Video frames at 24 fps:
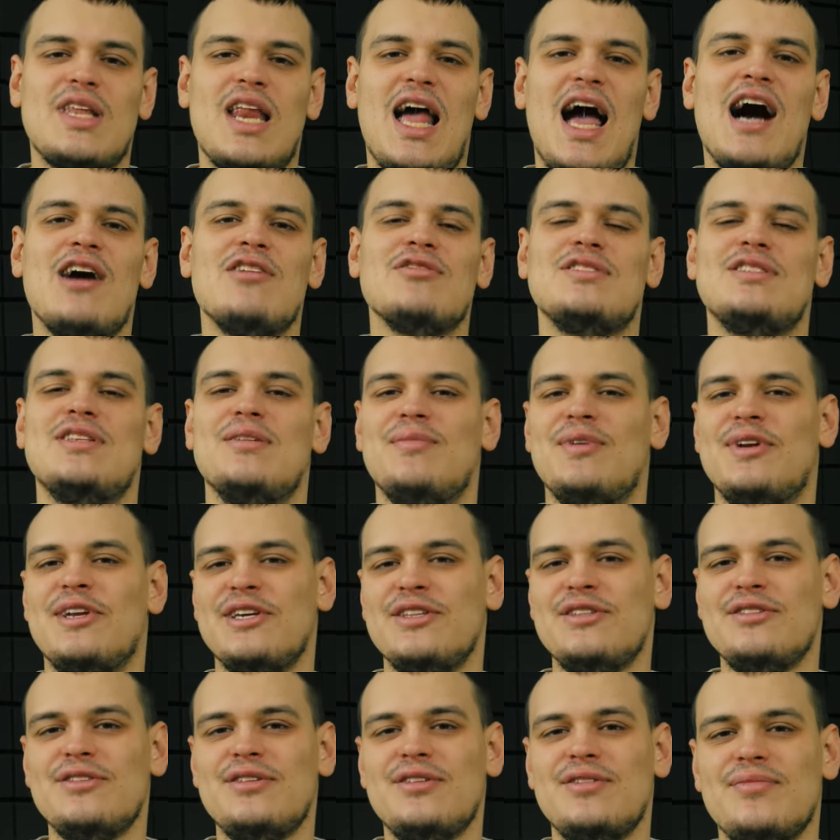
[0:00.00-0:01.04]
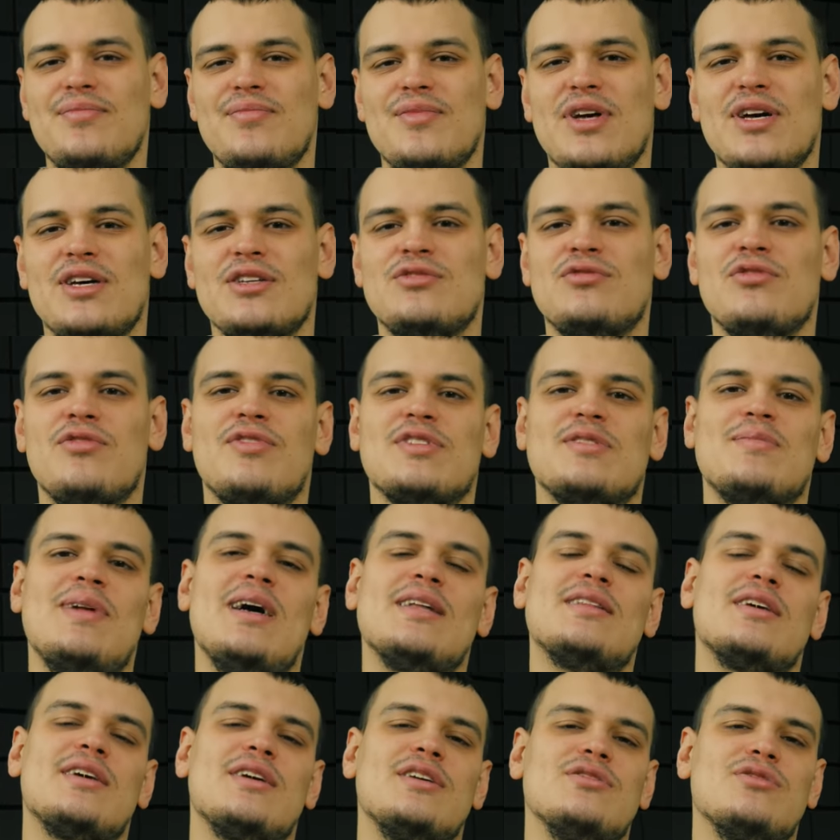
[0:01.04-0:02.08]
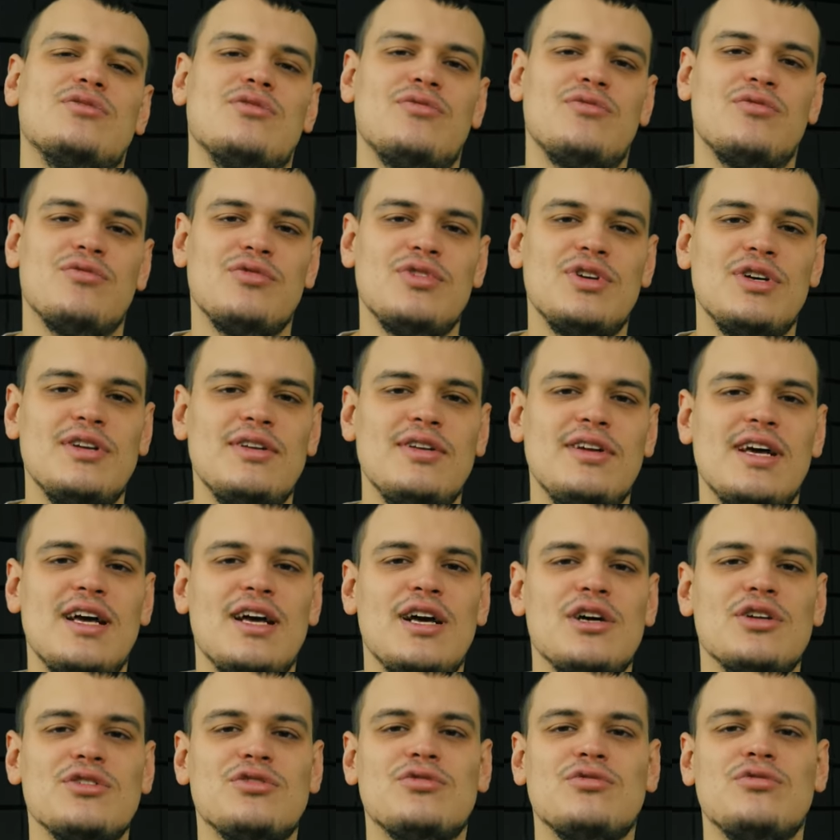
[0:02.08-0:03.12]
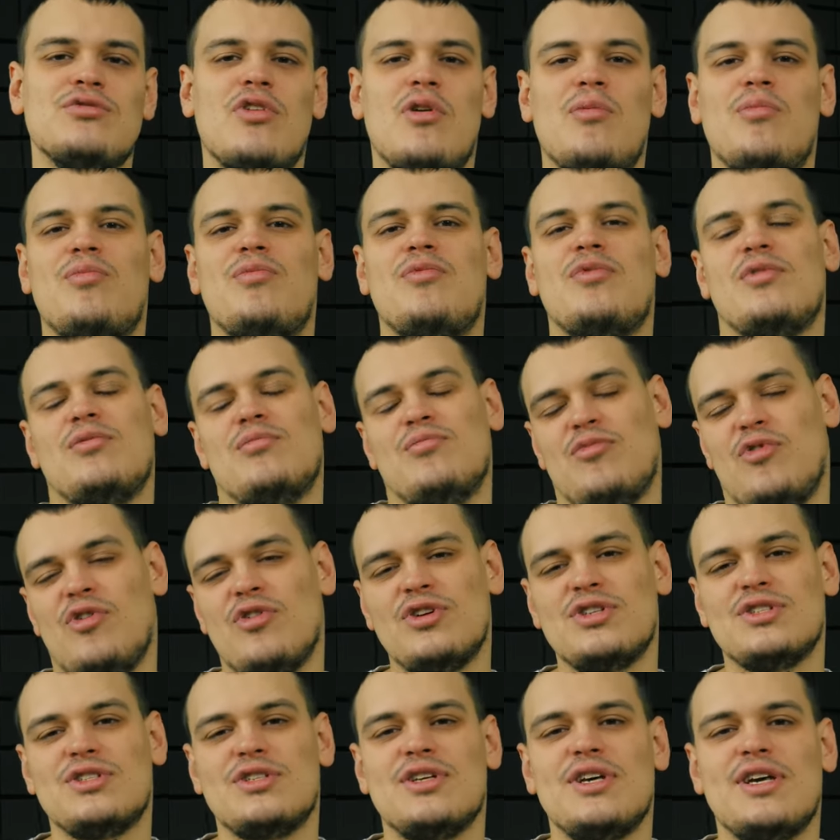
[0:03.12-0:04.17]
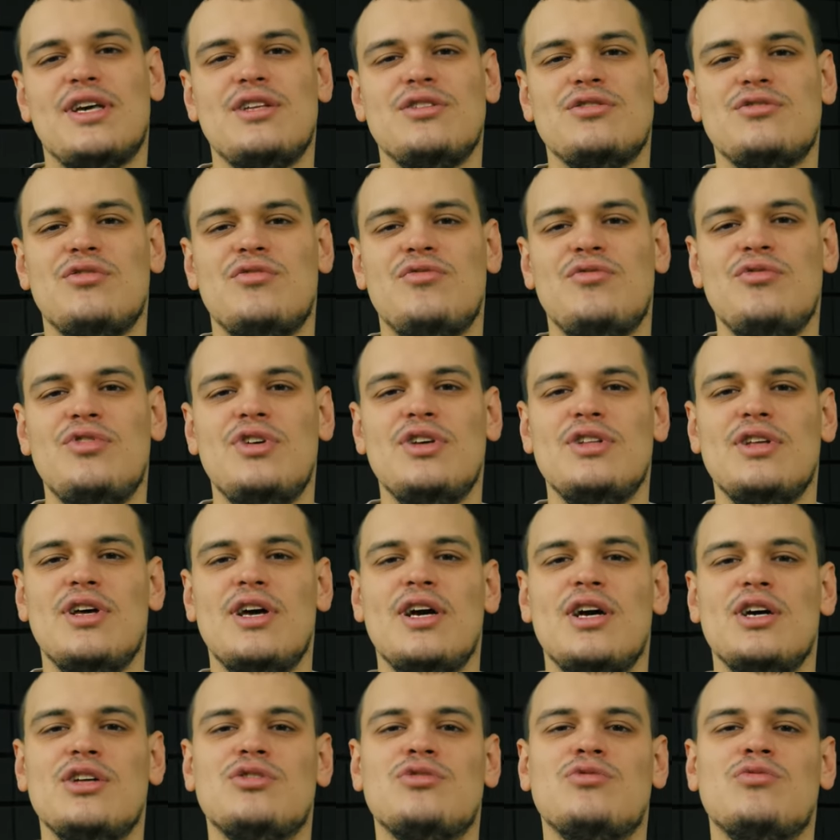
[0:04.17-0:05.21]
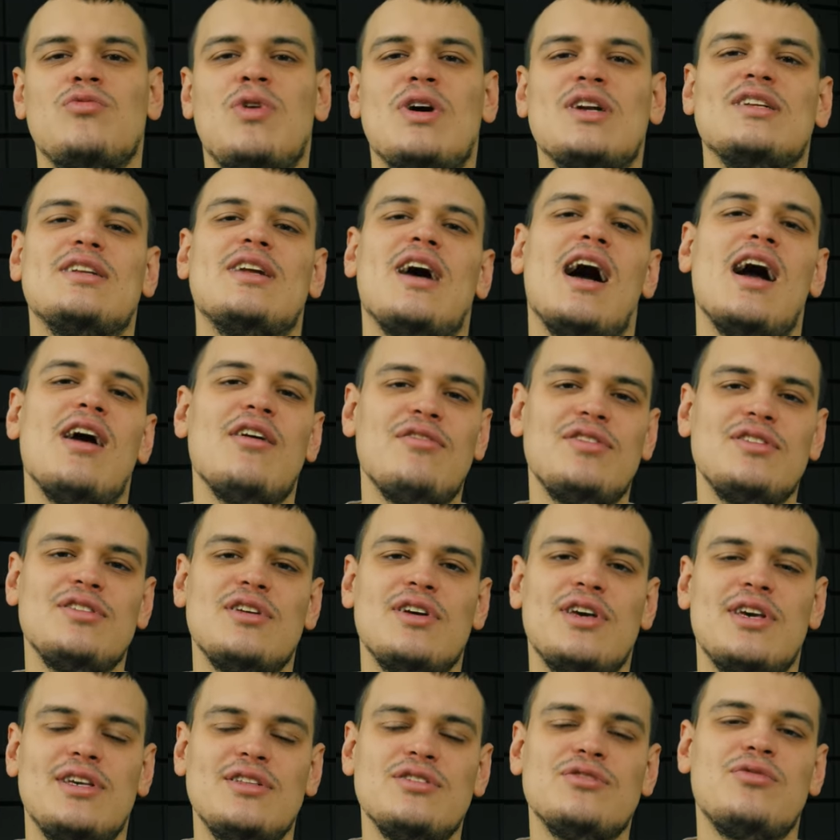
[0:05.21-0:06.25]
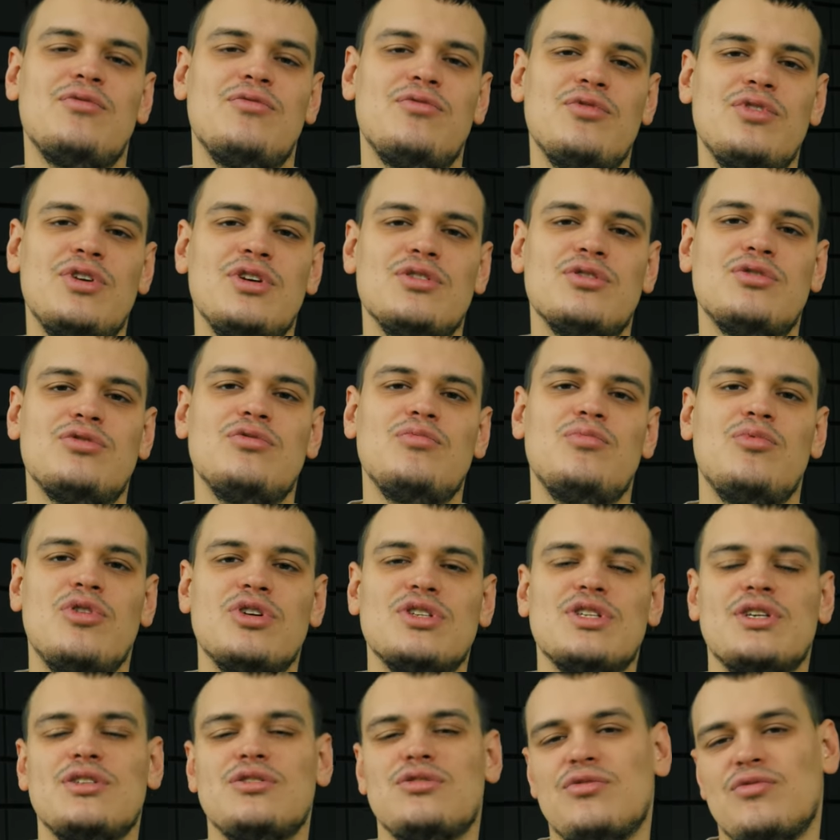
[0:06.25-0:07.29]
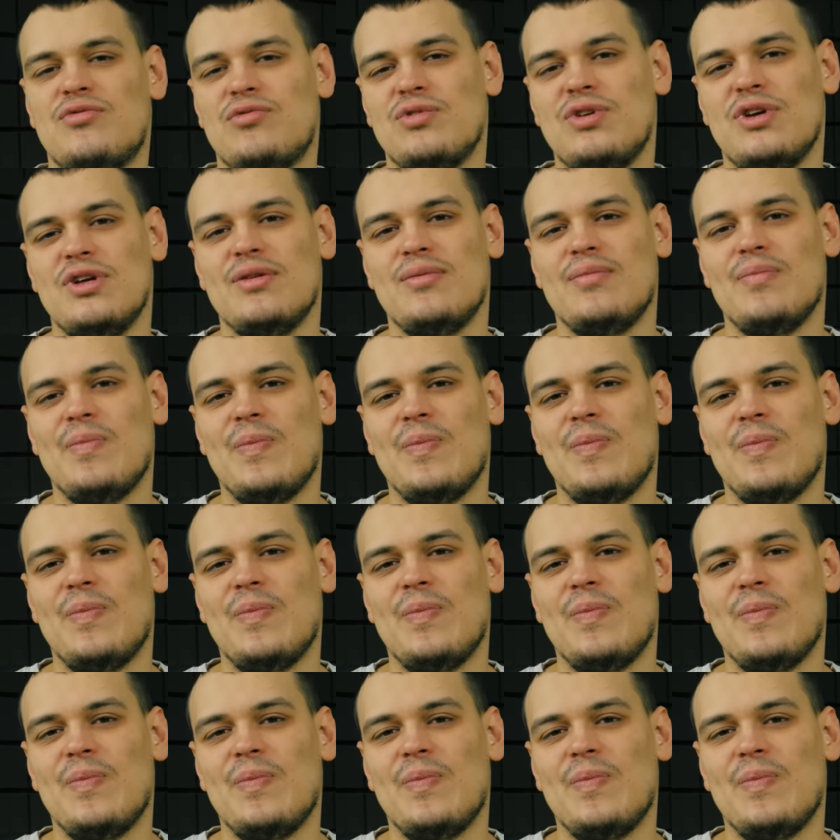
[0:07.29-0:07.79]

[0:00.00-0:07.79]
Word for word: Aus dem Link zur Festplatte hinzufügen, zu Dropbox hinzufügen, zu OneDrive hinzufügen, zu Box hinzufügen.